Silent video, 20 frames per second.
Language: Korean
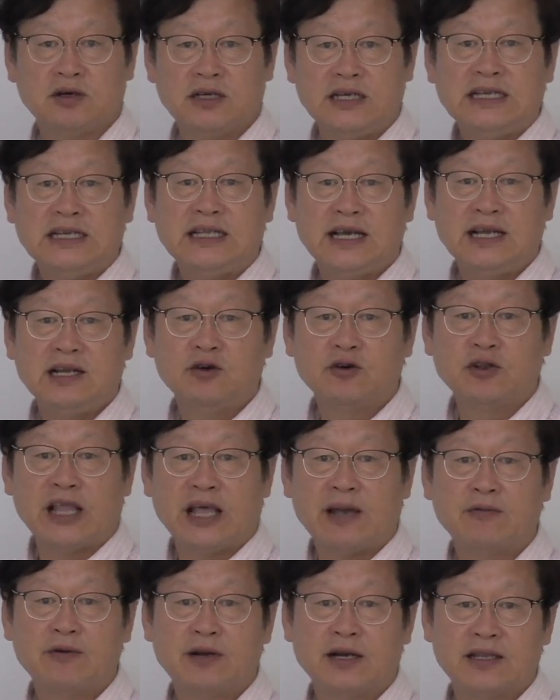2대1로
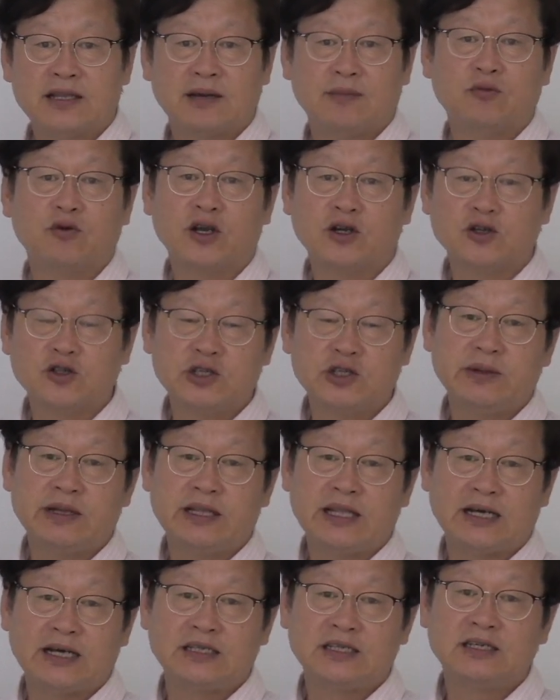내분한다. 무게중심에
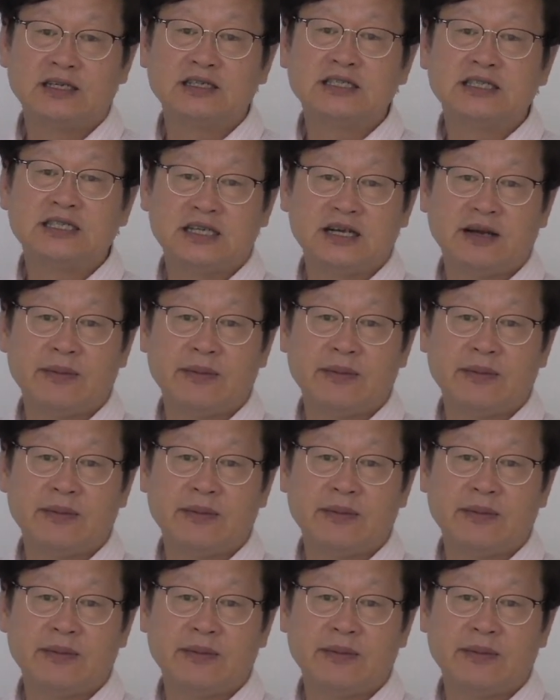대한 성질을